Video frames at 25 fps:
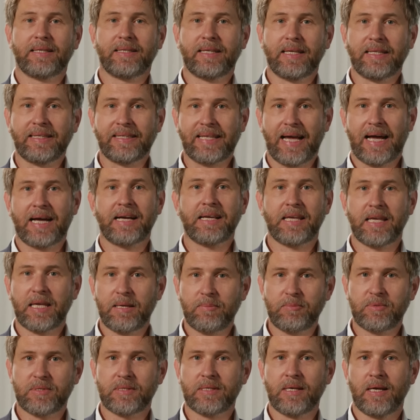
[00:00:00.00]
denn da
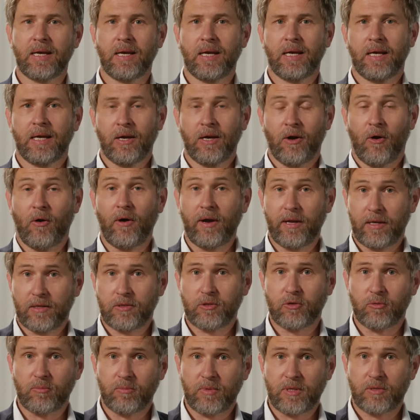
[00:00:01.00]
gibt es heuer
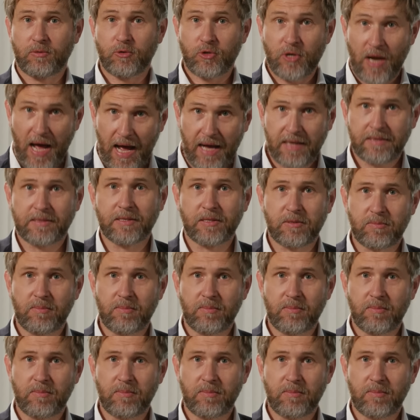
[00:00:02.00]
zum inzwischen 18.